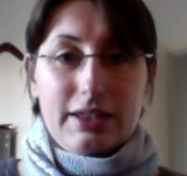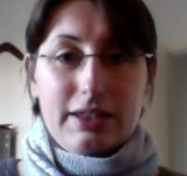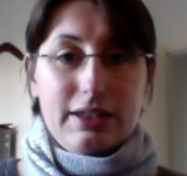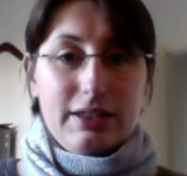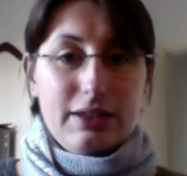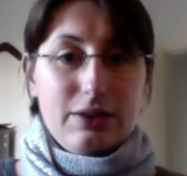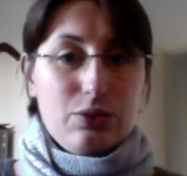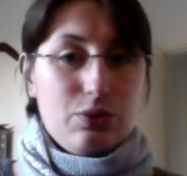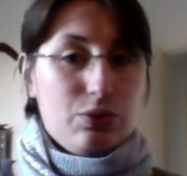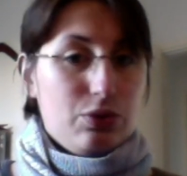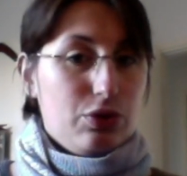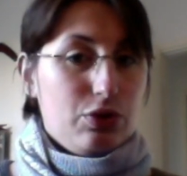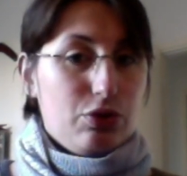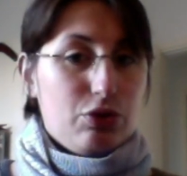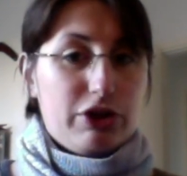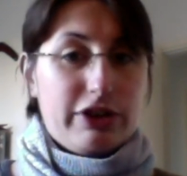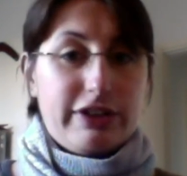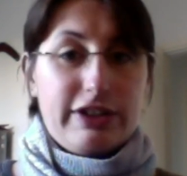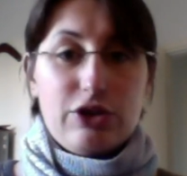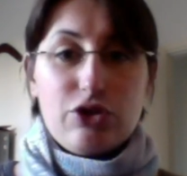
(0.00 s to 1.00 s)
Et donc euh,
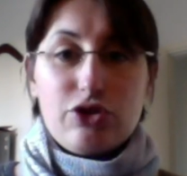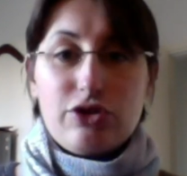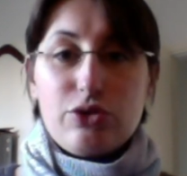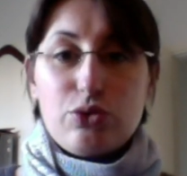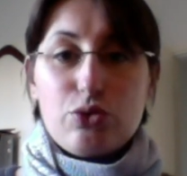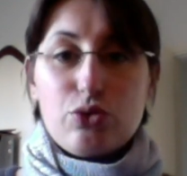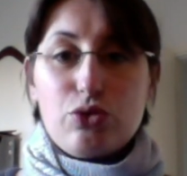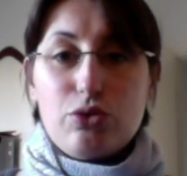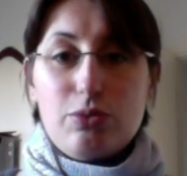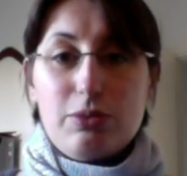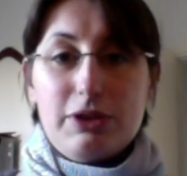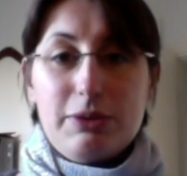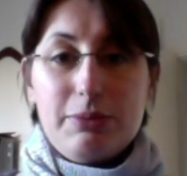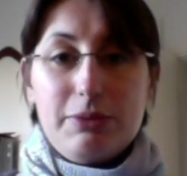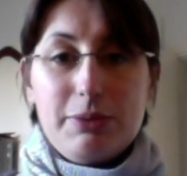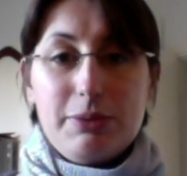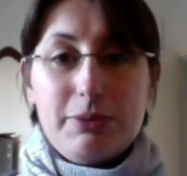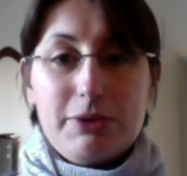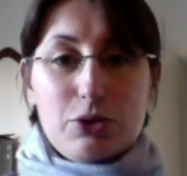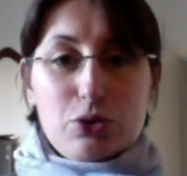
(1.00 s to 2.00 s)
voilà, d'ailleurs j'ai son sublime
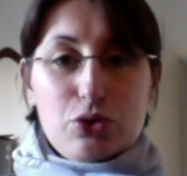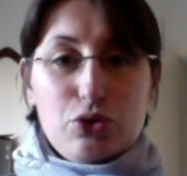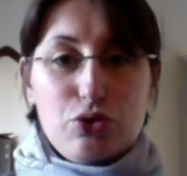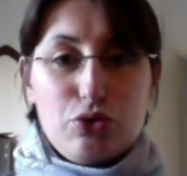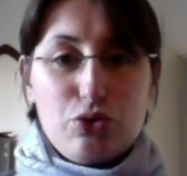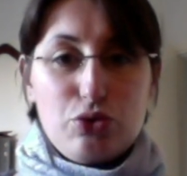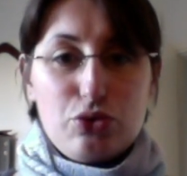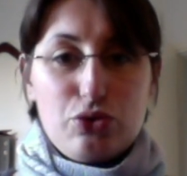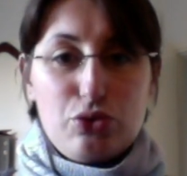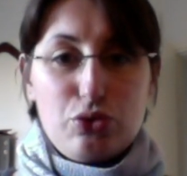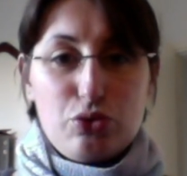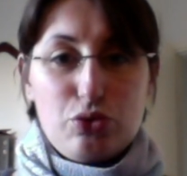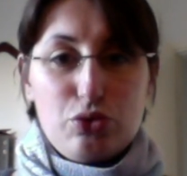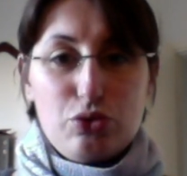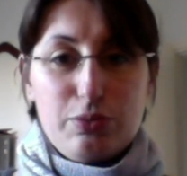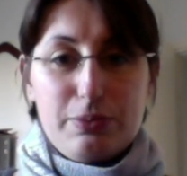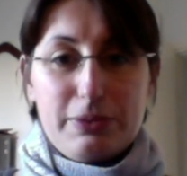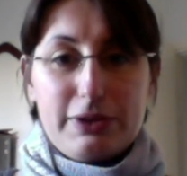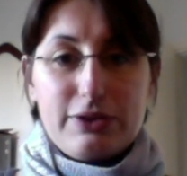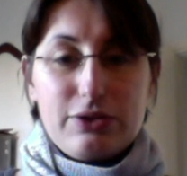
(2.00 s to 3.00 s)
numéros autour du
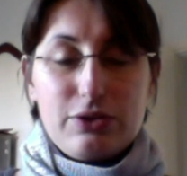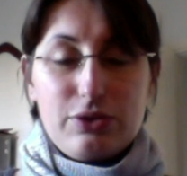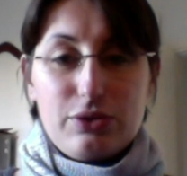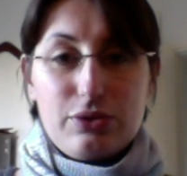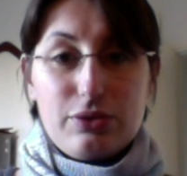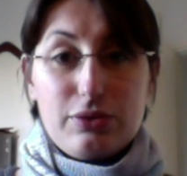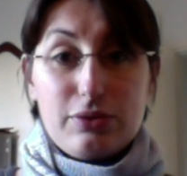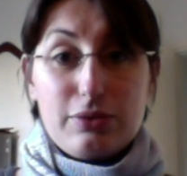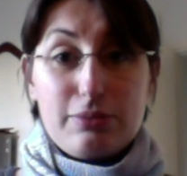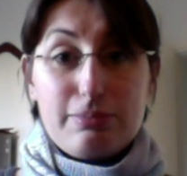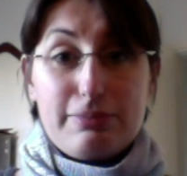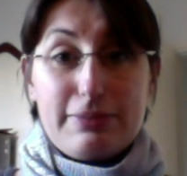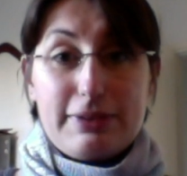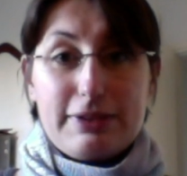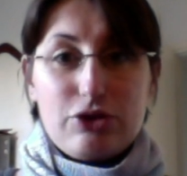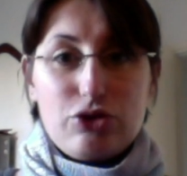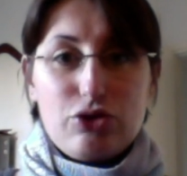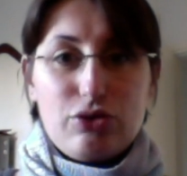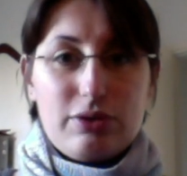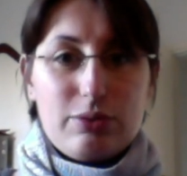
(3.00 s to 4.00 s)
cou parce que bah,
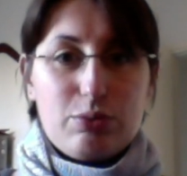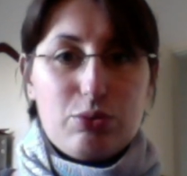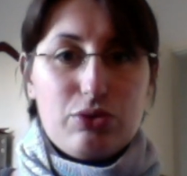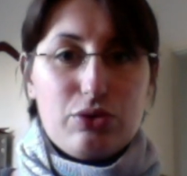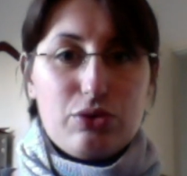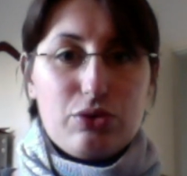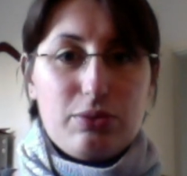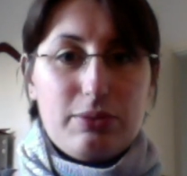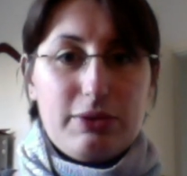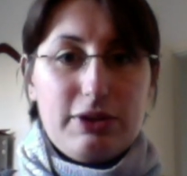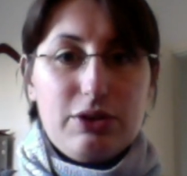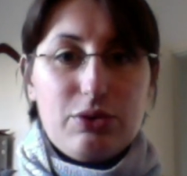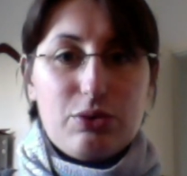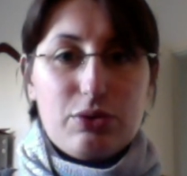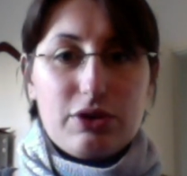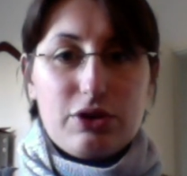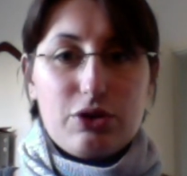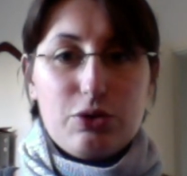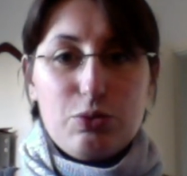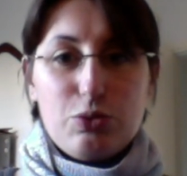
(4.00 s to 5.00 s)
je suis un peu enrhumée,
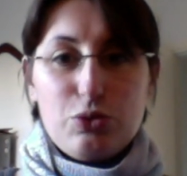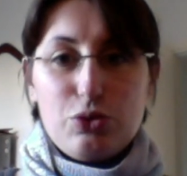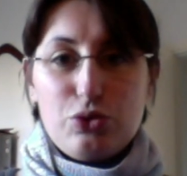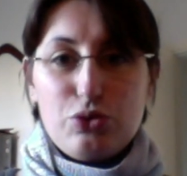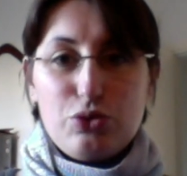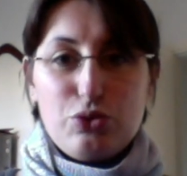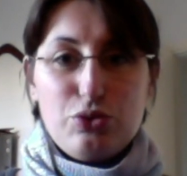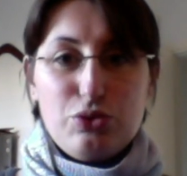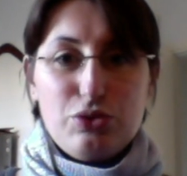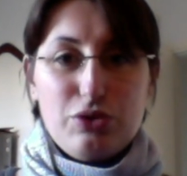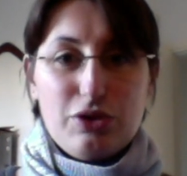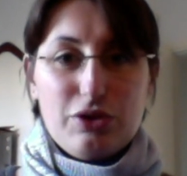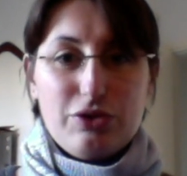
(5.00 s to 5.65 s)
quoi, comme beaucoup.